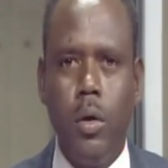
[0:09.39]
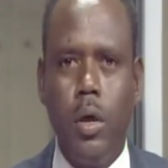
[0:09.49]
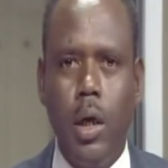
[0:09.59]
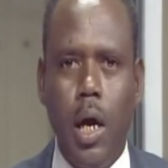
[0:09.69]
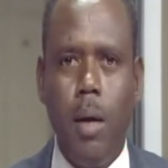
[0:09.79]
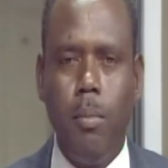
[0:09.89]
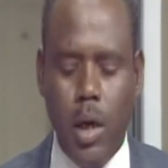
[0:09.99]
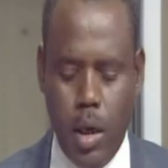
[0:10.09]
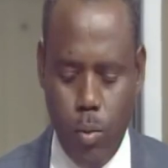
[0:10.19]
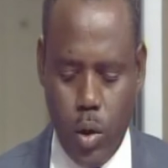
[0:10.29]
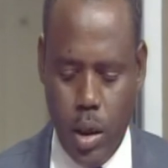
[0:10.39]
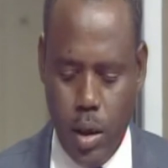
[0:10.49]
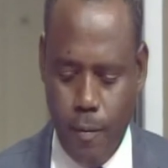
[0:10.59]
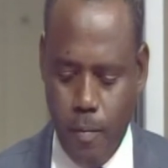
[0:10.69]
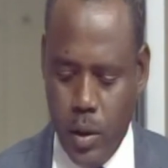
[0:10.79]
العامة
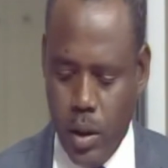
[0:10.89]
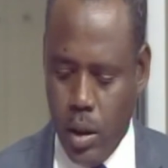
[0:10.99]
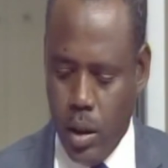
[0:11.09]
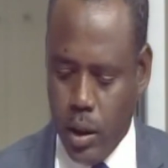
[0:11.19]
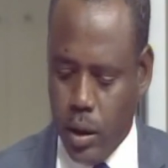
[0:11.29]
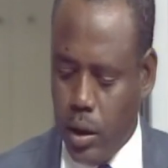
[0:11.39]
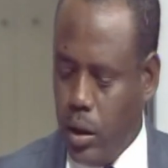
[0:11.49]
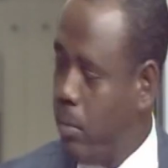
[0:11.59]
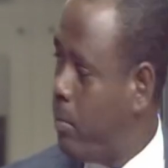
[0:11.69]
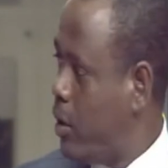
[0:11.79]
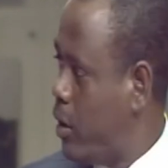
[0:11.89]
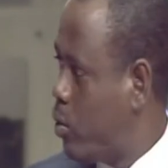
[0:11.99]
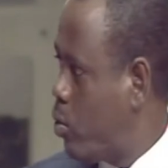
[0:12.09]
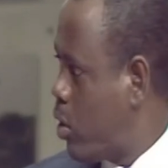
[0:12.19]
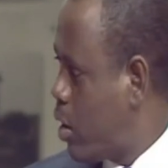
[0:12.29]
المكلف بالتطعيم
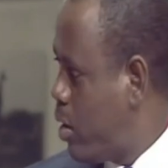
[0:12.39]
دكتور